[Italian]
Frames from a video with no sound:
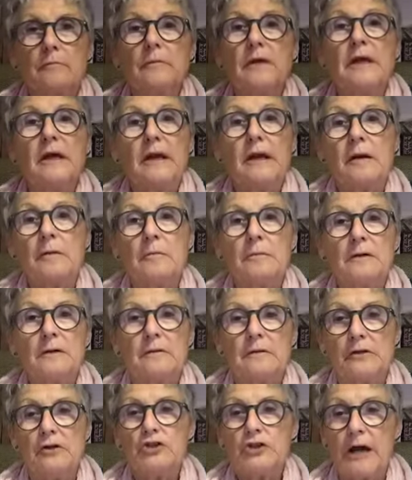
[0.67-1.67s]
Miriam
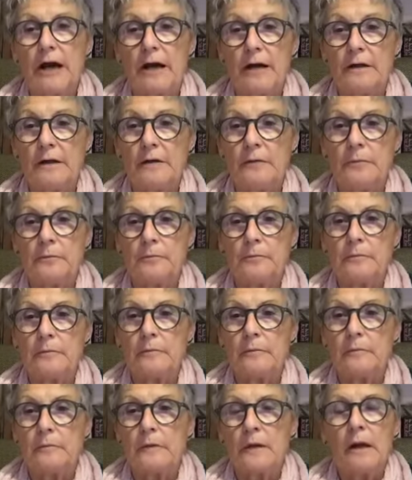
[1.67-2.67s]
di Shine.
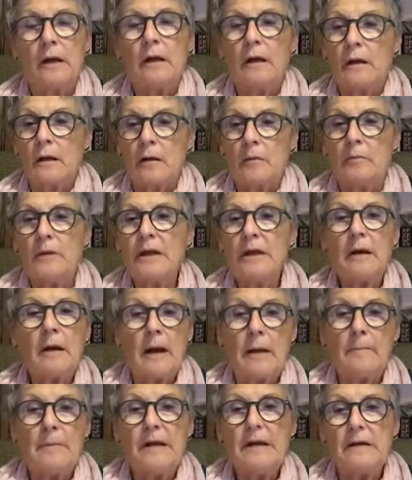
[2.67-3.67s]

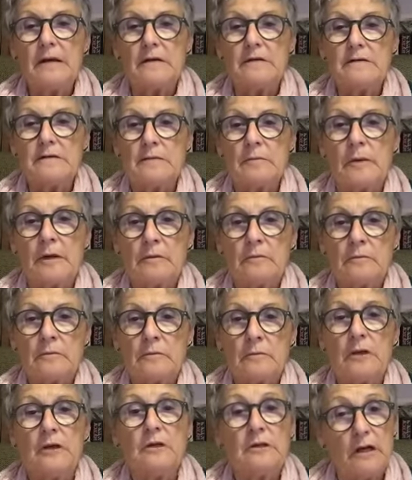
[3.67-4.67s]
Miriam è bellissima,
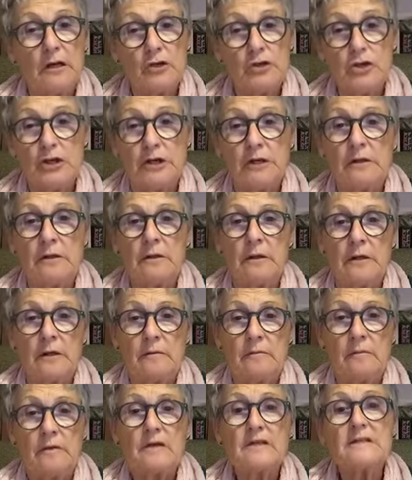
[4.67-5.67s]

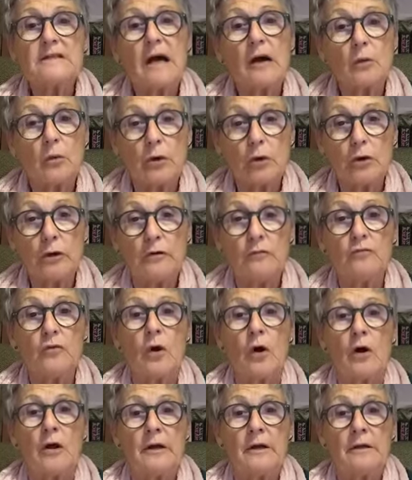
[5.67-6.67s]
intelligente, sa quello che
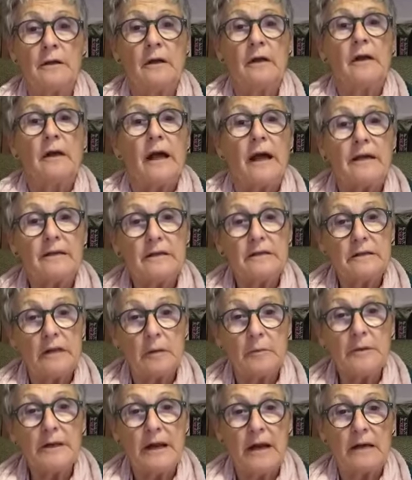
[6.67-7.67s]
vuole, è
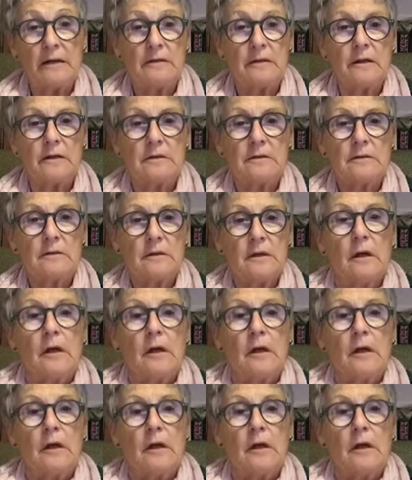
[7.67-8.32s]
determinata,